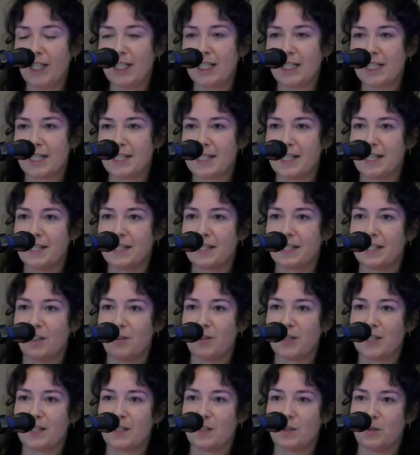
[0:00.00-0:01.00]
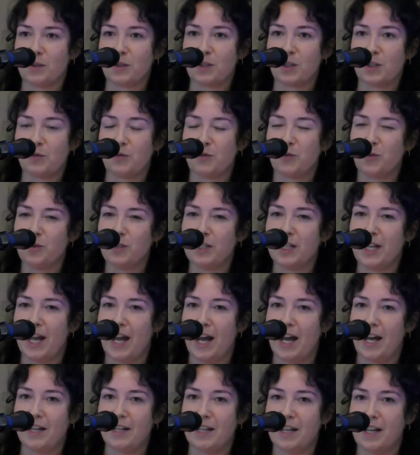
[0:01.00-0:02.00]
Das heißt, genau, es ist so ein Gefühl
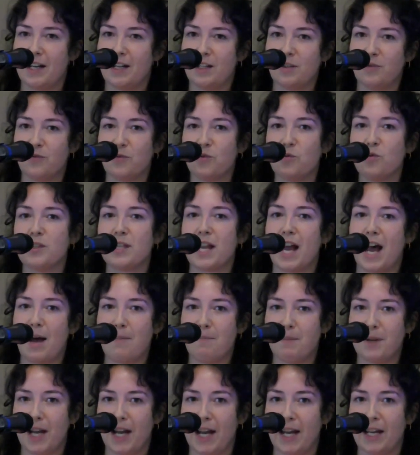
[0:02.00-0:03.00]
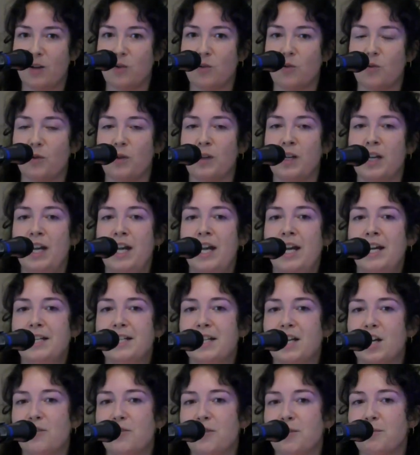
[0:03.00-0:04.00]
der, der diffusen Abneigung,
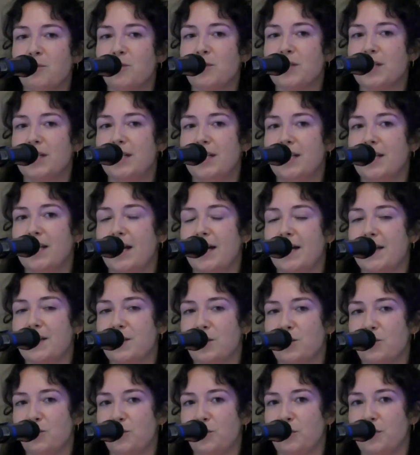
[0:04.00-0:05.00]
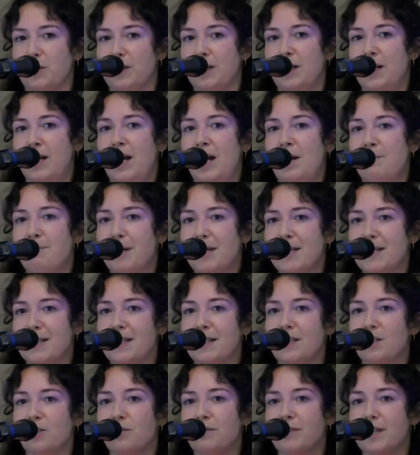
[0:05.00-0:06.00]
die auf einem Unterlegenheitsgefühl
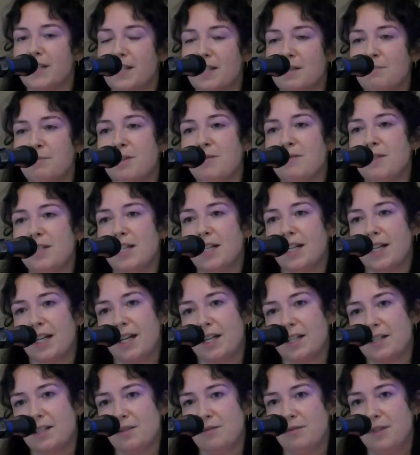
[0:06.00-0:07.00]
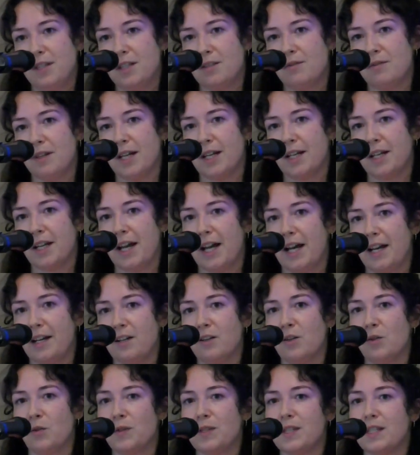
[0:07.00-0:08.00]
basiert und was immer wieder reaktiviert werden
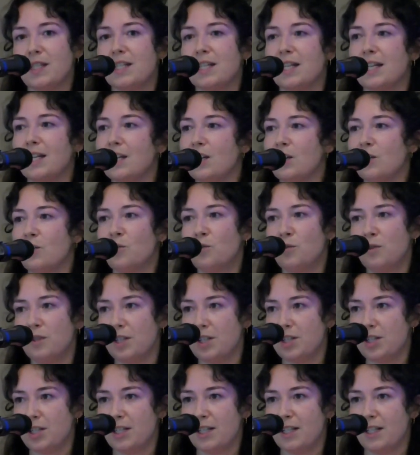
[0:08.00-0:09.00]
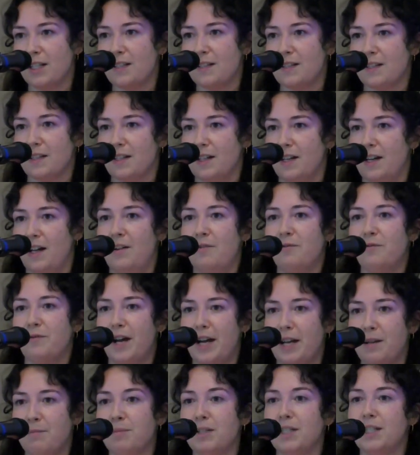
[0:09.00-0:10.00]
kann und sich gegen unterschiedlichste
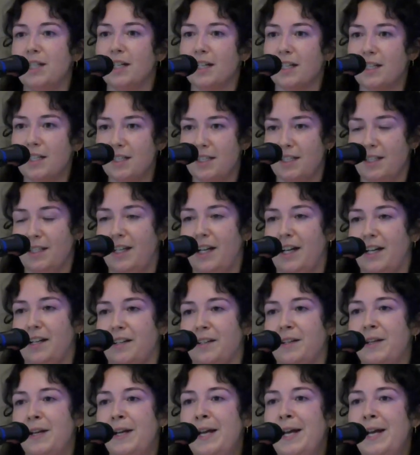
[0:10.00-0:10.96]
Feindbilder richten kann.